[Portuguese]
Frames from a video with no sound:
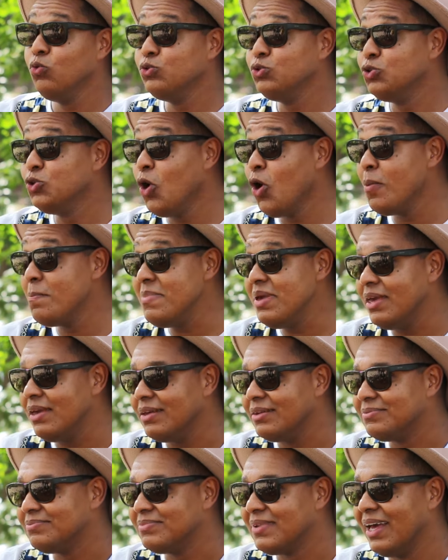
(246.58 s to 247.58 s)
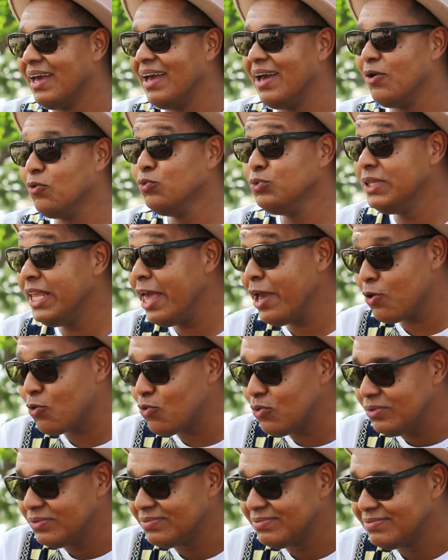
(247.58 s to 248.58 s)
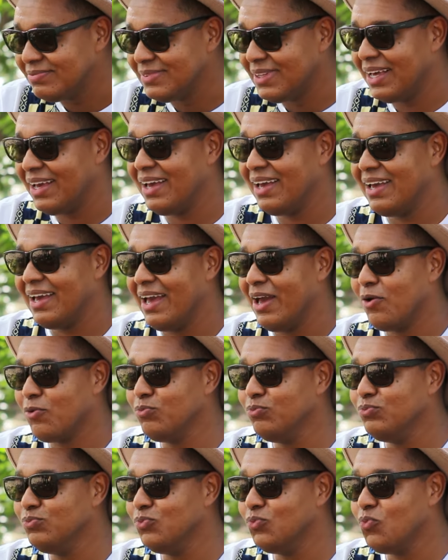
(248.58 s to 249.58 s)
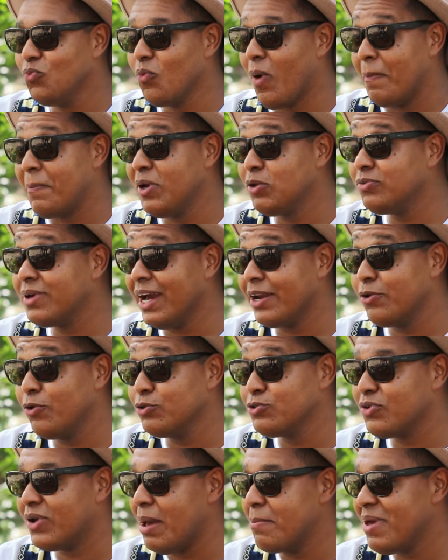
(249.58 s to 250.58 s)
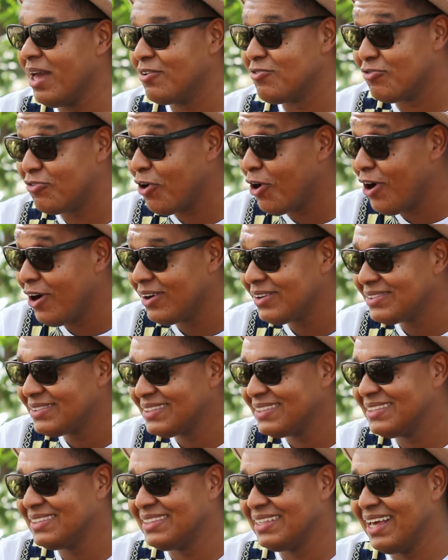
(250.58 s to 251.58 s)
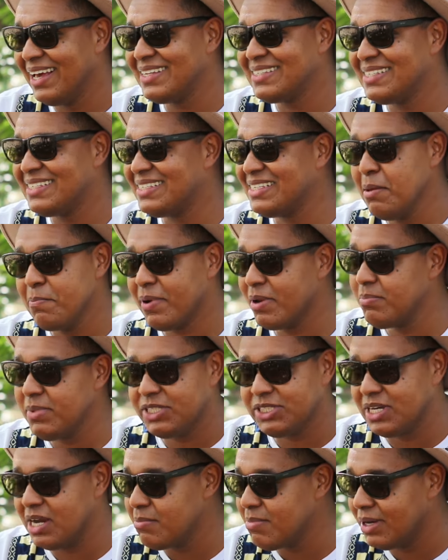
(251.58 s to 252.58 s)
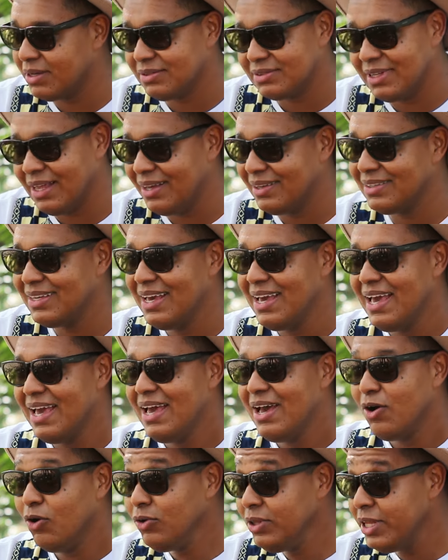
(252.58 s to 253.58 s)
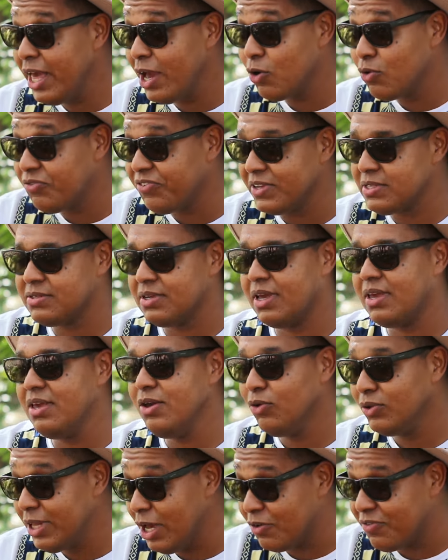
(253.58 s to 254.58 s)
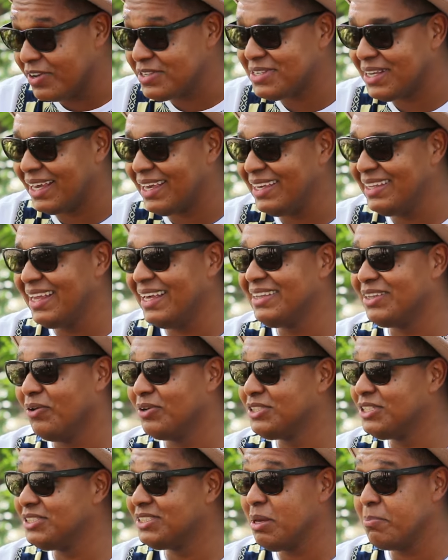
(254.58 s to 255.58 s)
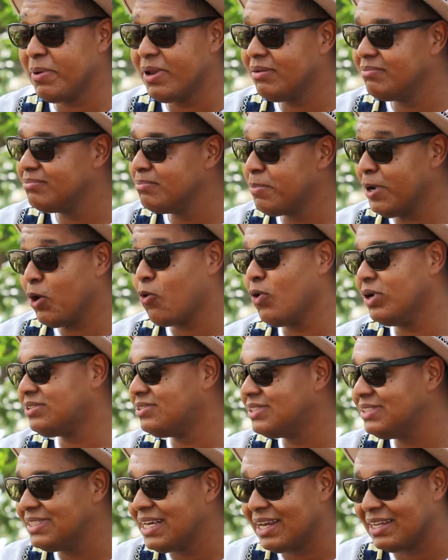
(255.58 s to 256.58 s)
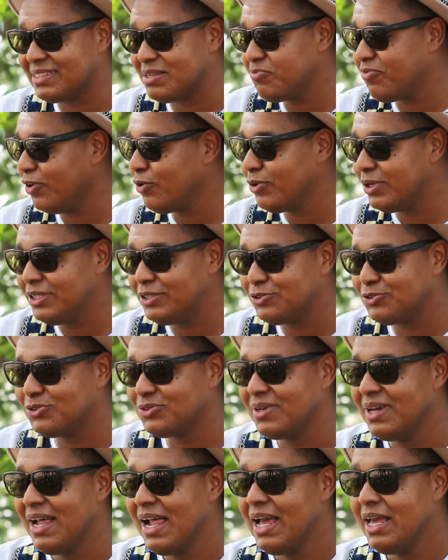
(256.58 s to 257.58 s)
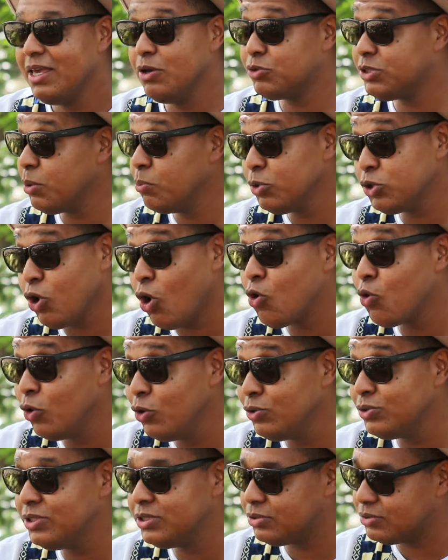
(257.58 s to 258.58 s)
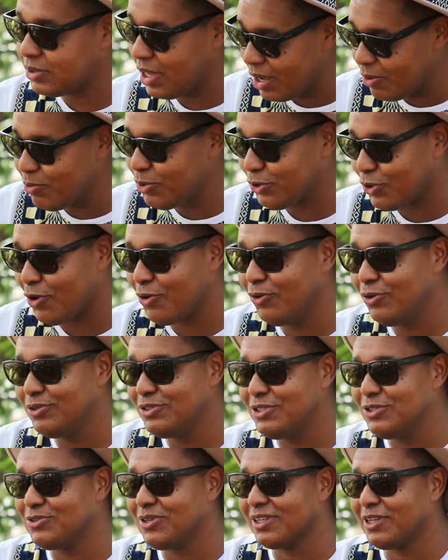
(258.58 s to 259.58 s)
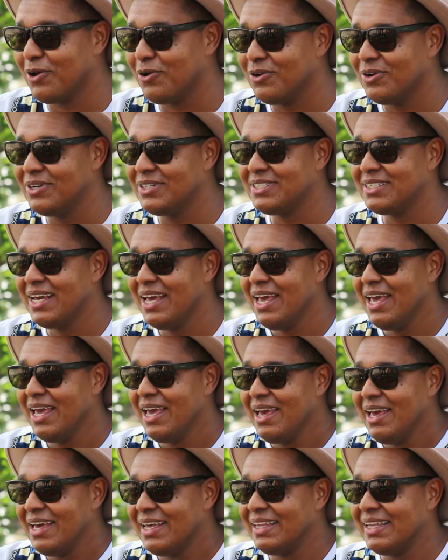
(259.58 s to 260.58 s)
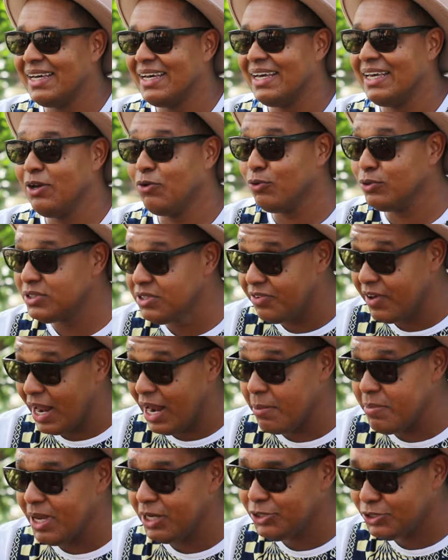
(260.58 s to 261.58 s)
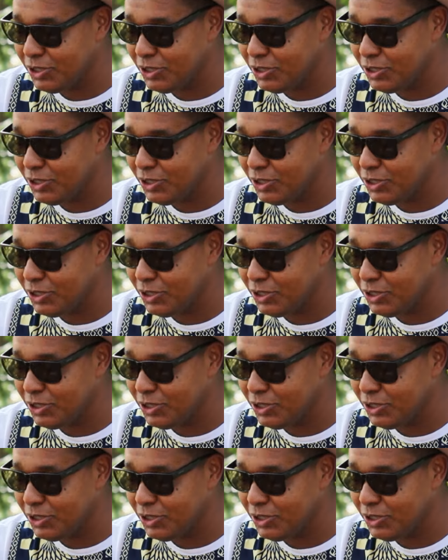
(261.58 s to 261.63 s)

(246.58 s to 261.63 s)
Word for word: O nome, é, o Nego, né, é um, um apelido carinhoso que a minha avó né, sempre me chama, né? O nego faça aqui, o nego faça aqui, né? Então a gente sempre brincou assim, ela sempre falou isso. E eu tinha muito orgulho disso, tenho muito orgulho disso até hoje. Né? Inclusive, ela é minha